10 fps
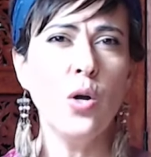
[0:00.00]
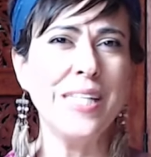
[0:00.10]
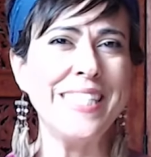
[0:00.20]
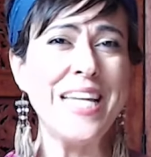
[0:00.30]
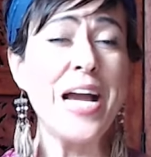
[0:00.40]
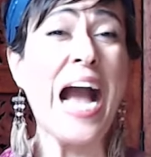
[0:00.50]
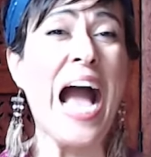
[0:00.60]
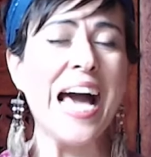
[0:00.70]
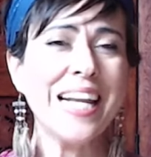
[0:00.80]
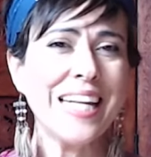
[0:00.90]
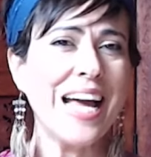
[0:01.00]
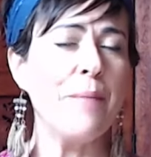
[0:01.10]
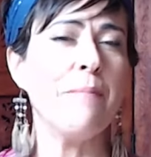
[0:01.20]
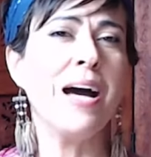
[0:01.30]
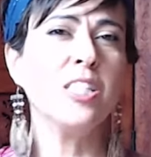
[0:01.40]
llegar a
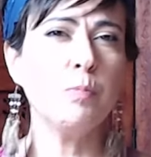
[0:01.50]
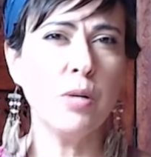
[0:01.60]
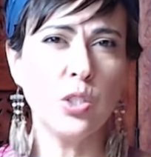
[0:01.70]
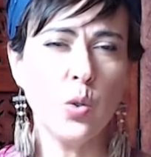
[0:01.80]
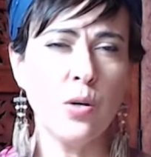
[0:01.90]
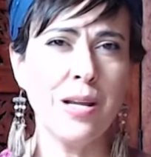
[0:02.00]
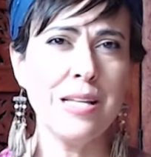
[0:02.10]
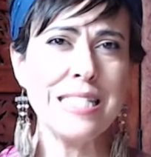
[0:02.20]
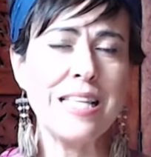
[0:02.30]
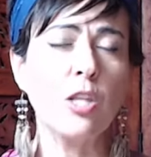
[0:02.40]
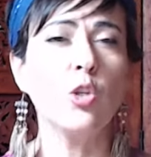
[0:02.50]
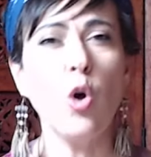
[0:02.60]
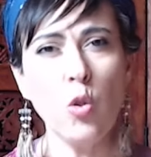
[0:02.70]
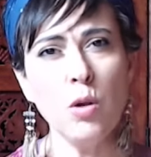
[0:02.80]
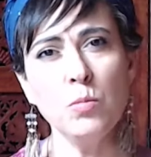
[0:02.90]
más personas de
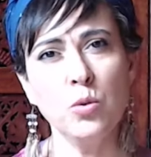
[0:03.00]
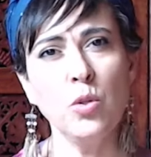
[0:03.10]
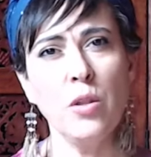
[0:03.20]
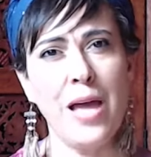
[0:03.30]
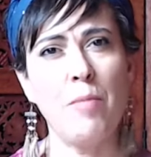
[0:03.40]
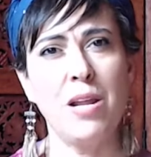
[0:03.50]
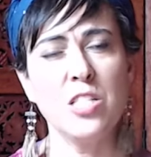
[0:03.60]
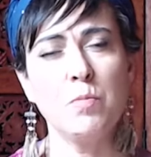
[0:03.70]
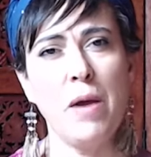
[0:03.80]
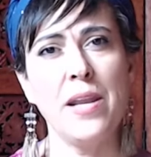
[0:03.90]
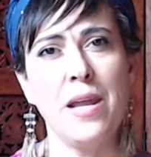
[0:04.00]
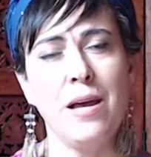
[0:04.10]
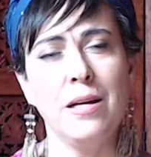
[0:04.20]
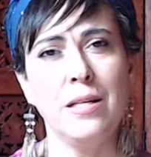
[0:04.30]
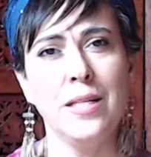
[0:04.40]
todo el mundo de habla
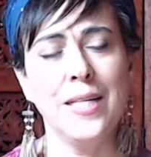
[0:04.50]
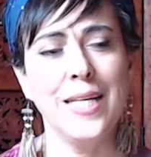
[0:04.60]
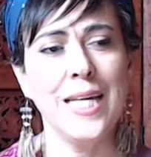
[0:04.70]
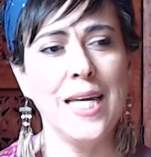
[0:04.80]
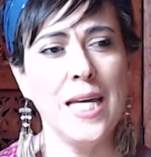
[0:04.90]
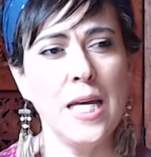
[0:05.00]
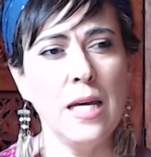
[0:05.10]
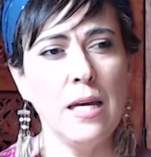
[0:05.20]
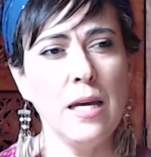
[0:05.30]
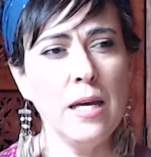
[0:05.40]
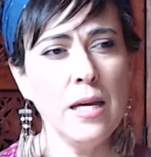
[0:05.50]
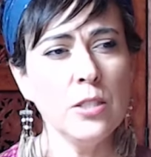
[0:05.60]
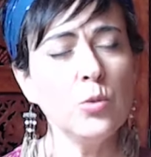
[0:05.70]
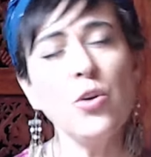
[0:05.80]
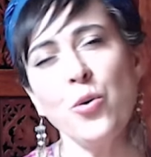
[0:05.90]
hispana.
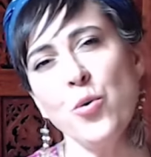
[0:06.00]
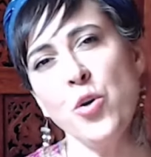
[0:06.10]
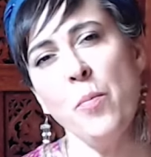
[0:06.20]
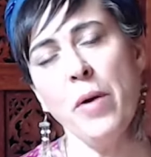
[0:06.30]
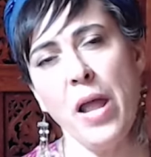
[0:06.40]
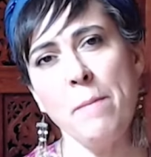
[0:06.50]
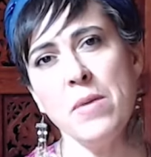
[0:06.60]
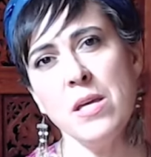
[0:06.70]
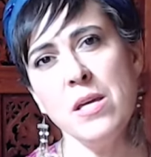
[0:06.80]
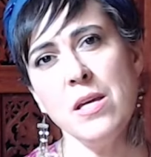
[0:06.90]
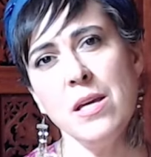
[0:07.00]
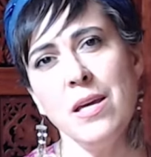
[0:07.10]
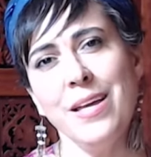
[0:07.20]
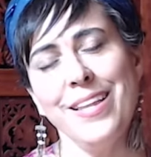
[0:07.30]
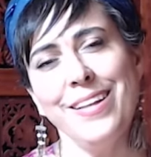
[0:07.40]
Es un orgullo para mí
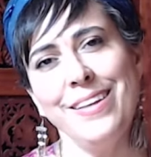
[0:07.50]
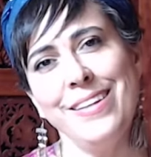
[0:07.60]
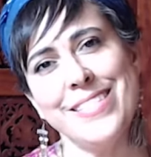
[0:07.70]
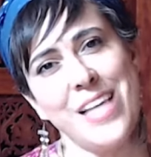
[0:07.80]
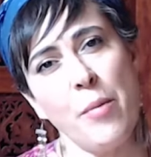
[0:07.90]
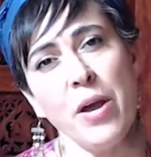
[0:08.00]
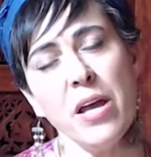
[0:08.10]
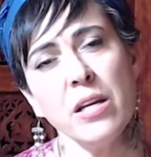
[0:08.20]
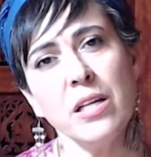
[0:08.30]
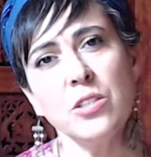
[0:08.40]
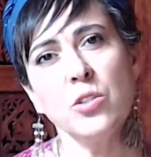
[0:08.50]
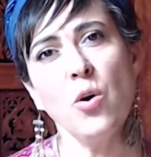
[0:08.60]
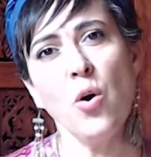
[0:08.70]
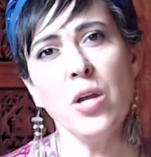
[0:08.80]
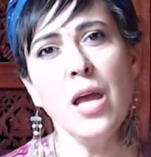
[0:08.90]
eh, saber que
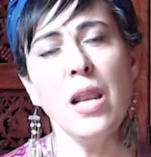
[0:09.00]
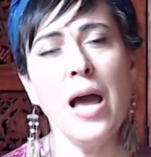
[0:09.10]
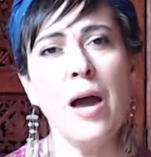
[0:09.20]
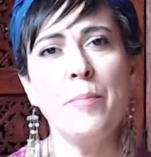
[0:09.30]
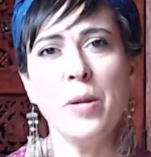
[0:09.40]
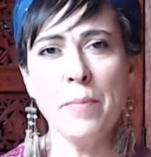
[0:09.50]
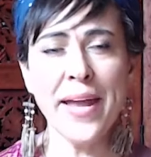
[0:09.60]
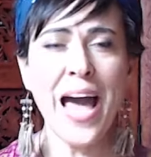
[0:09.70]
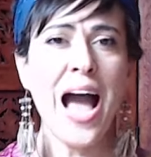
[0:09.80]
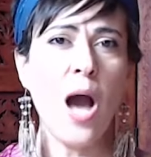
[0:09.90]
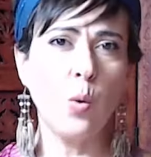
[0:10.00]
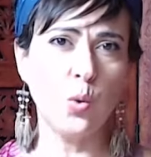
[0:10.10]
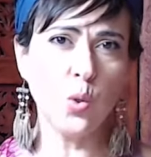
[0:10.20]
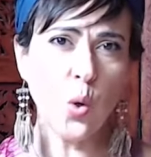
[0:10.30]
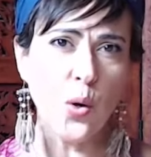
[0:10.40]
soy la primera
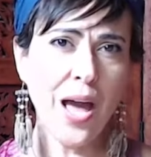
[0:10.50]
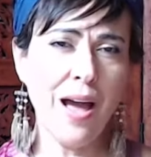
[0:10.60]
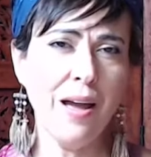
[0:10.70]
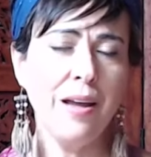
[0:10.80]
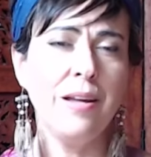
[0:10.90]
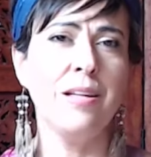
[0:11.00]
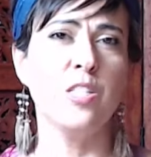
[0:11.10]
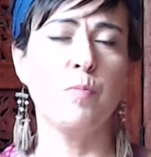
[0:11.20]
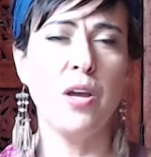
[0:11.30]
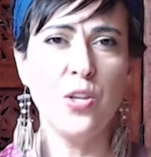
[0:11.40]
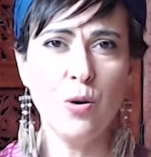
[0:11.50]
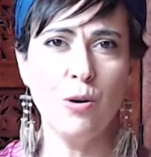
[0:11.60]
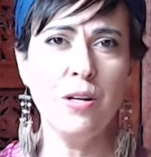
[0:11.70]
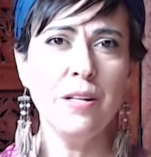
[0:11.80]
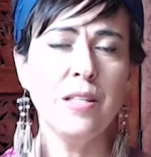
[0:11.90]
autora en
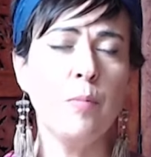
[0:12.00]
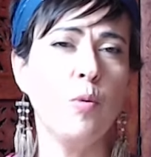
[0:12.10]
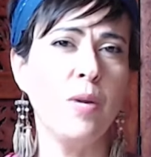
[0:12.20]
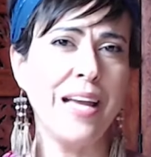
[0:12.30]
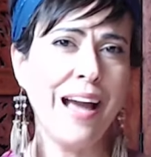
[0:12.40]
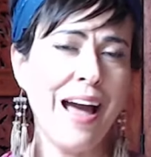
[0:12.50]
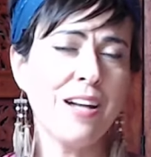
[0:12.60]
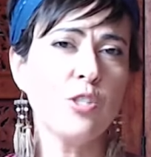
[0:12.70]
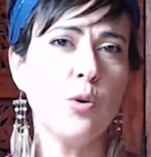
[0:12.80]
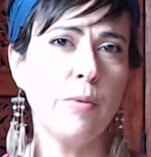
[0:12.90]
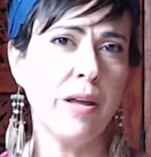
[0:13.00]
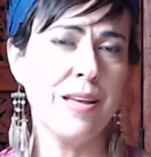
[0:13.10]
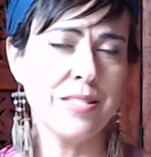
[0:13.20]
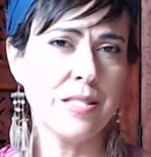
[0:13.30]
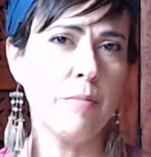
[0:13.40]
español de publicar
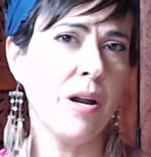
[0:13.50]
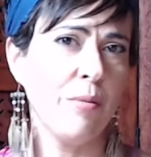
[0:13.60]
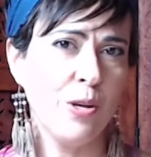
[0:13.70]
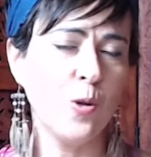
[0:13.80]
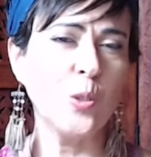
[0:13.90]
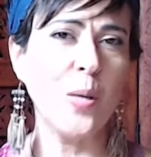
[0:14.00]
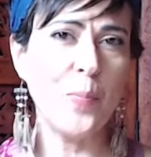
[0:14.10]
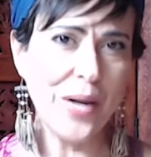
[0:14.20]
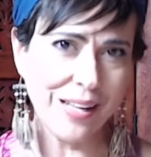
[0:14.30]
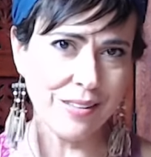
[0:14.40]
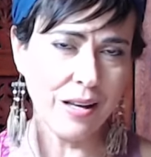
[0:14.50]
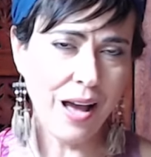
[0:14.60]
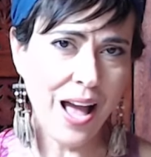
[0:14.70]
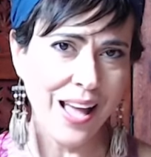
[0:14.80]
sobre esta maravillosa práctica